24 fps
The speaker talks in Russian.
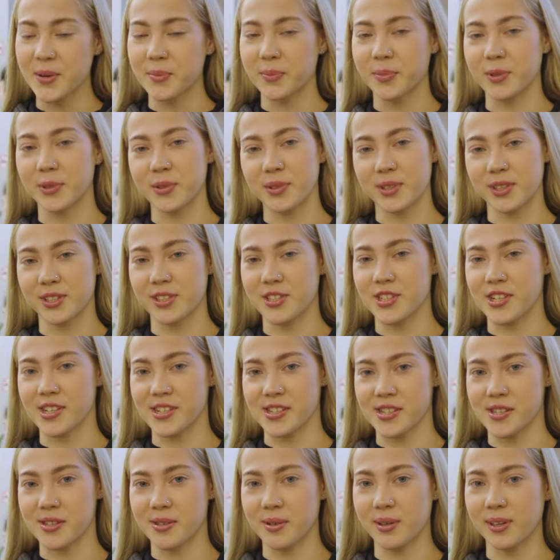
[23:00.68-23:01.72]
Пью я
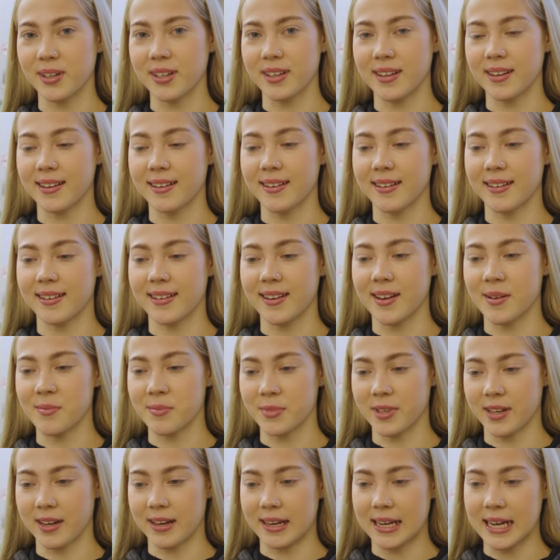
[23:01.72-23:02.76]
сейчас только
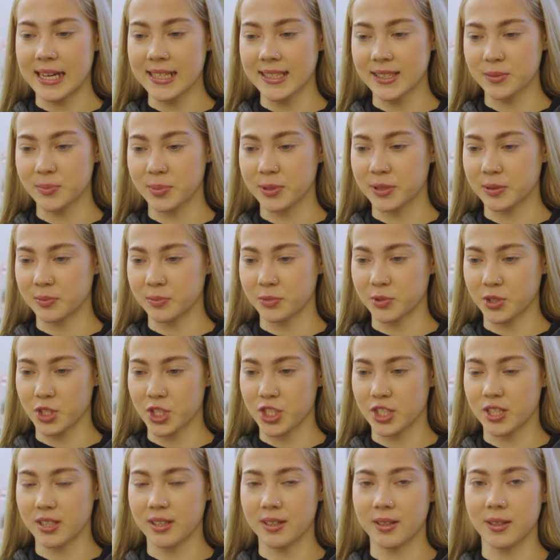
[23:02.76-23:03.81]
американо, потому
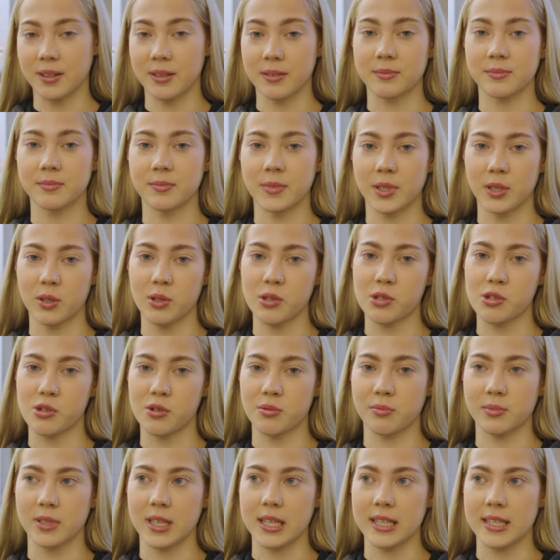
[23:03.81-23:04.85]
что
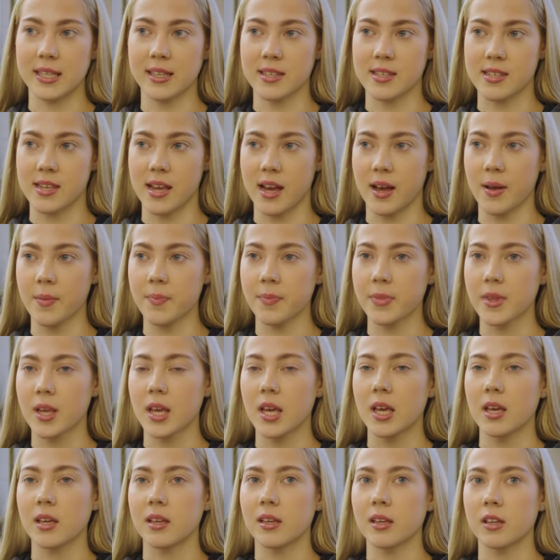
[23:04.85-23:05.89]
молочку мне нельзя.
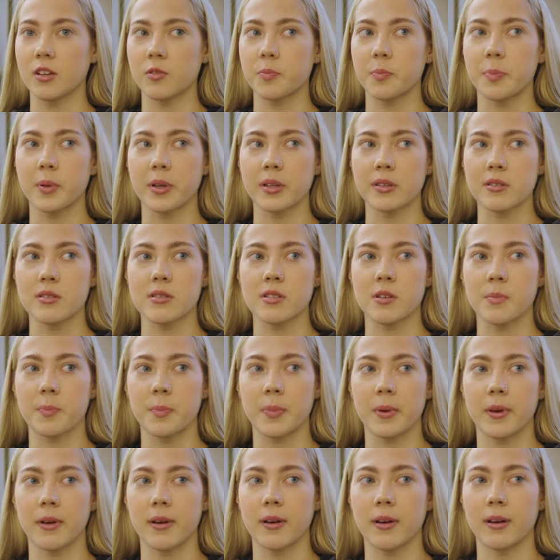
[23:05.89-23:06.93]
И, в
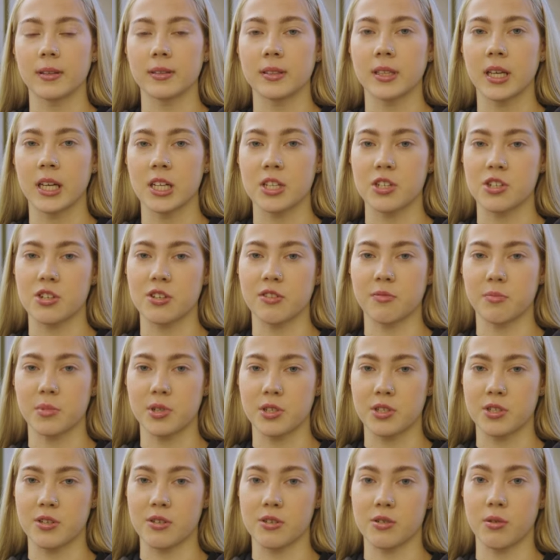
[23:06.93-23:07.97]
принципе, даже в
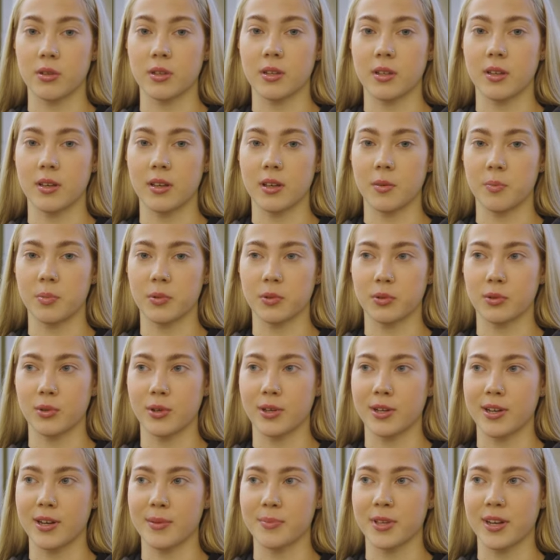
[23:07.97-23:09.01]
межсезонье я пью
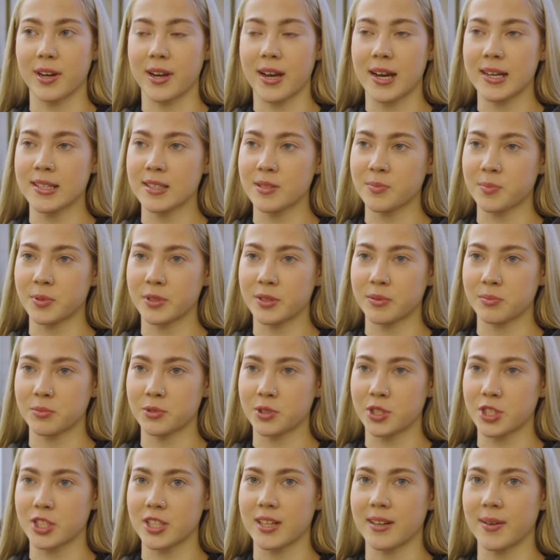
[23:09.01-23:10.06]
только американо, потому
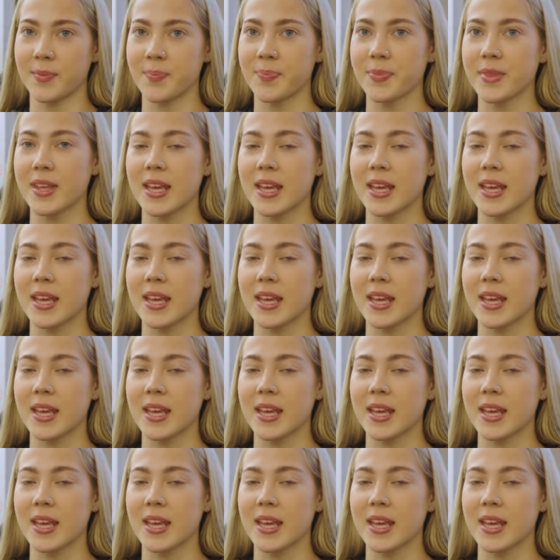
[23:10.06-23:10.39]
что